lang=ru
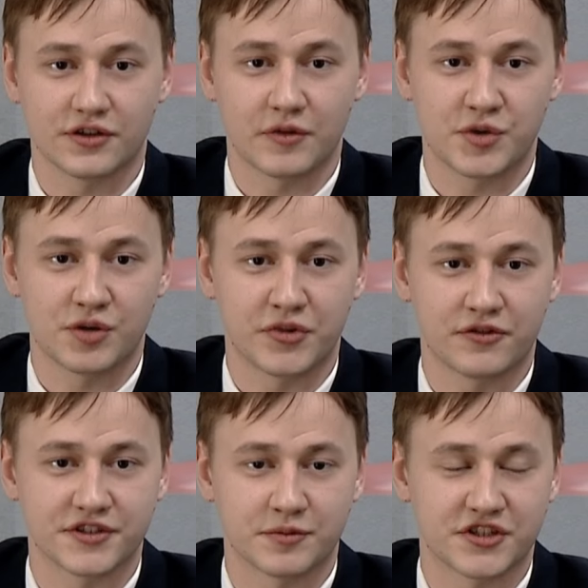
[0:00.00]
это вообще
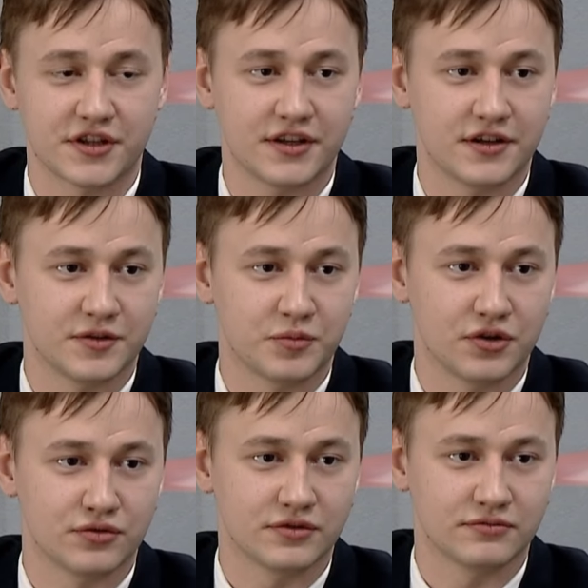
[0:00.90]
первый самостоятельный
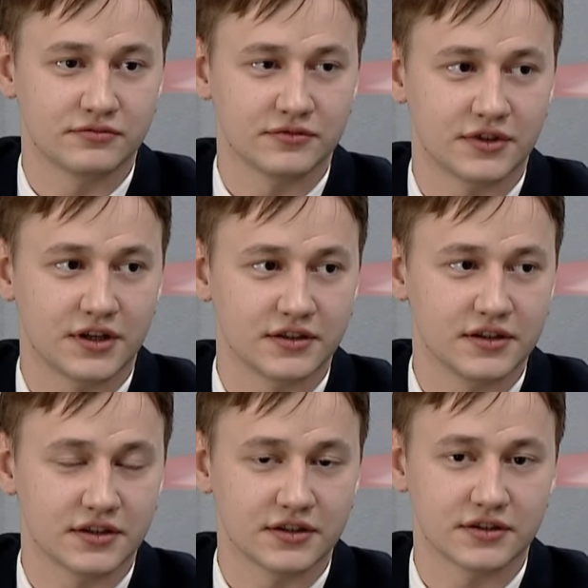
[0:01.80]
полет,
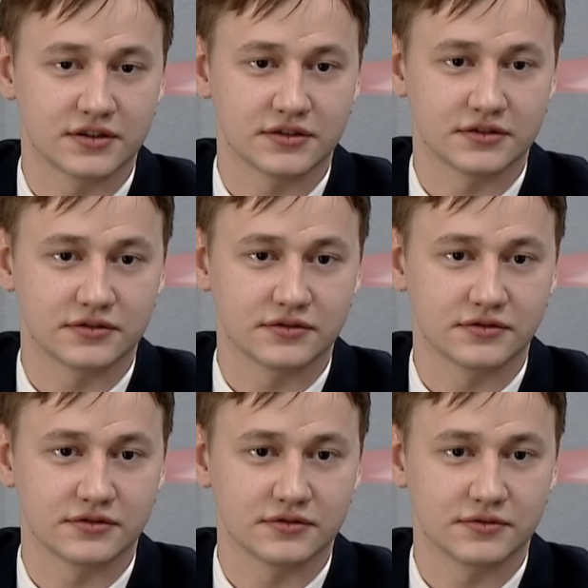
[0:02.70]
когда
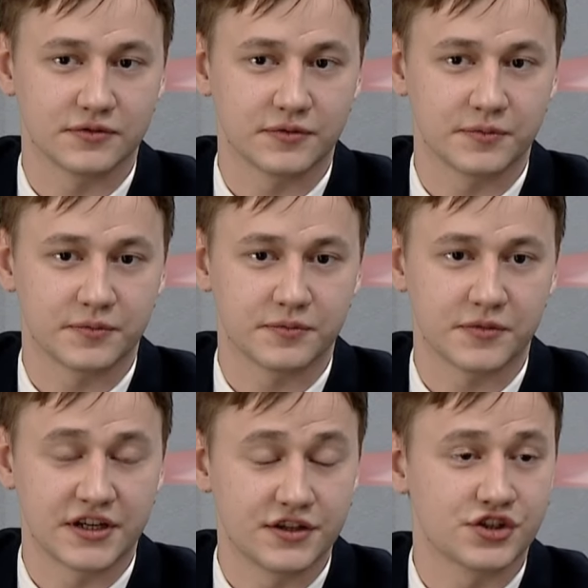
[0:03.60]

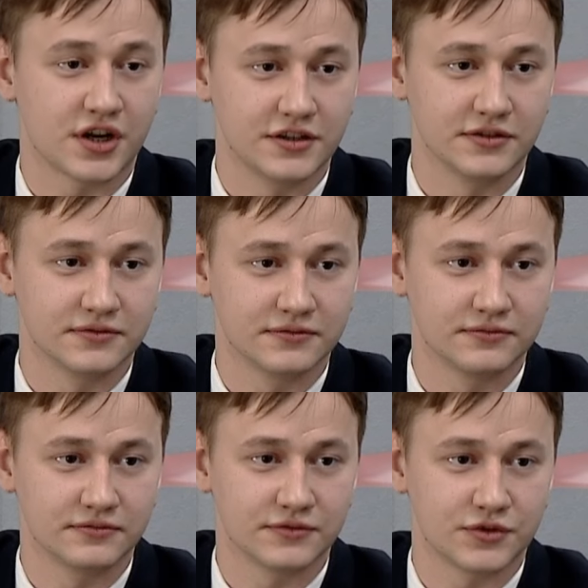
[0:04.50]
летишь один.
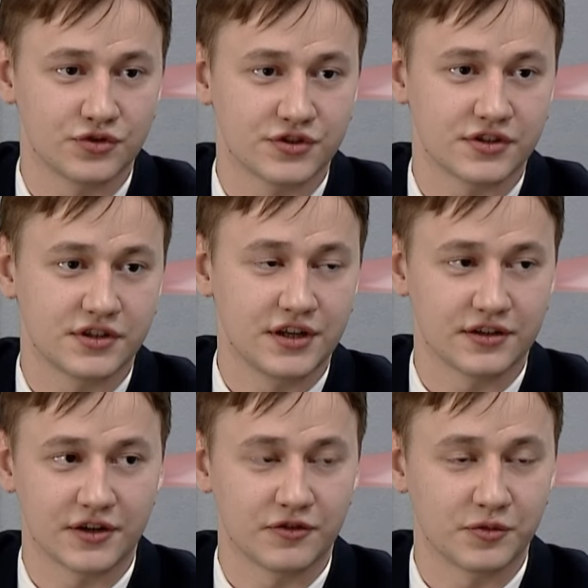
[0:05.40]
То есть не
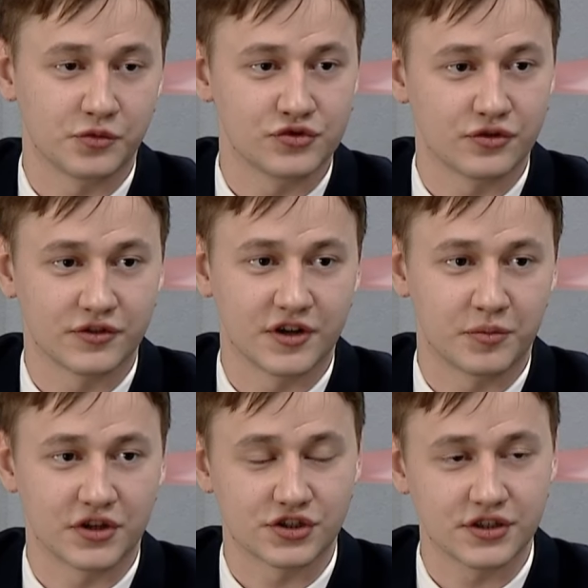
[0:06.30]
на кого, условно говоря,
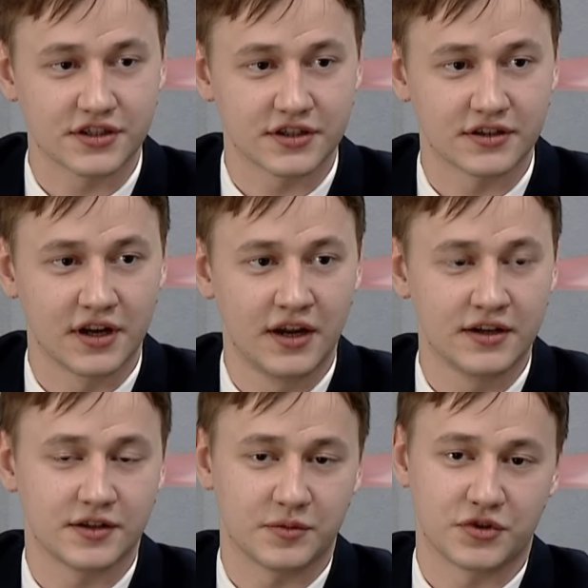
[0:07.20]
положиться,
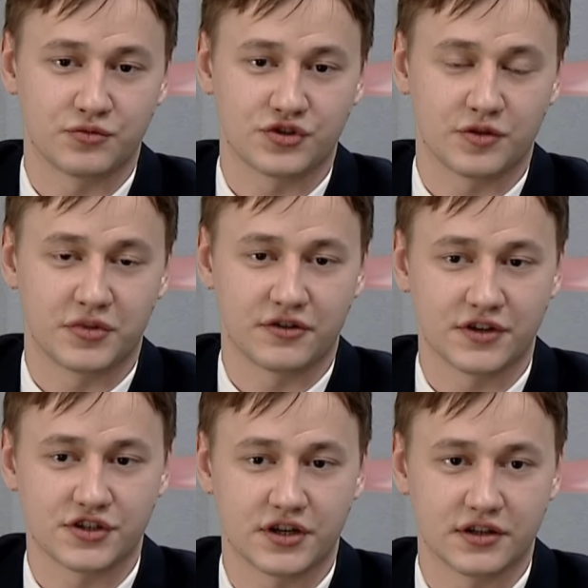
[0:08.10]
там, потому что
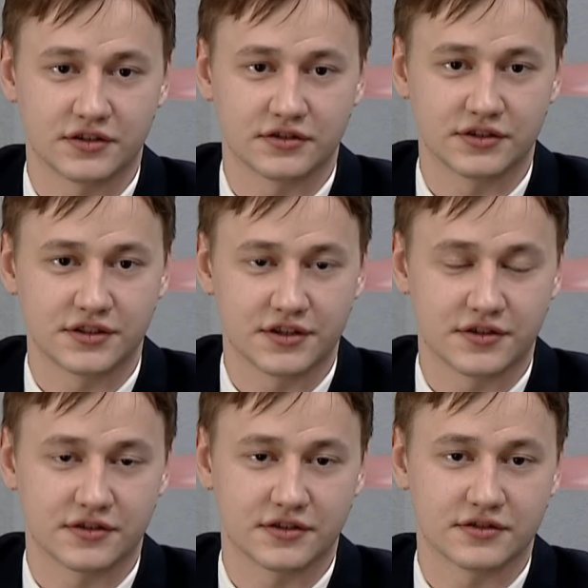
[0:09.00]
первоначально,
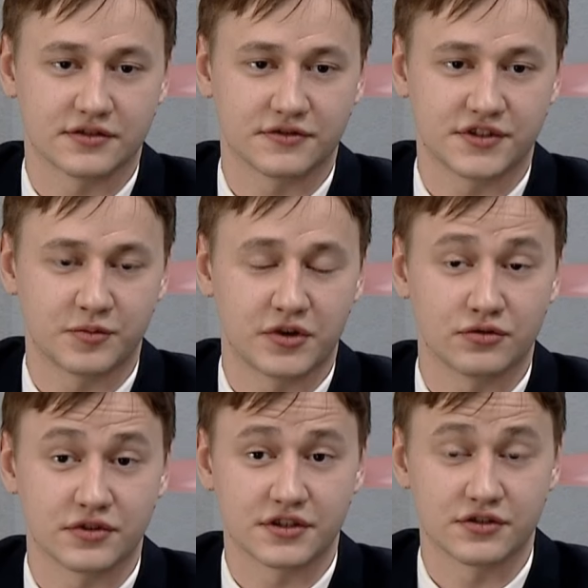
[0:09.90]
естественно, все
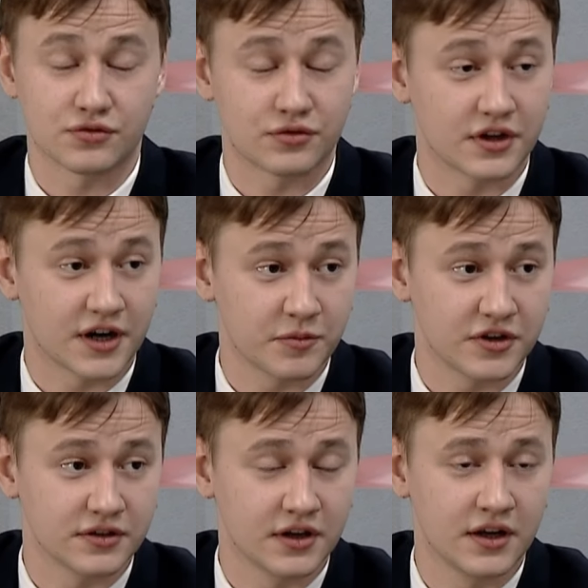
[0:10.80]
полеты с инструкторами.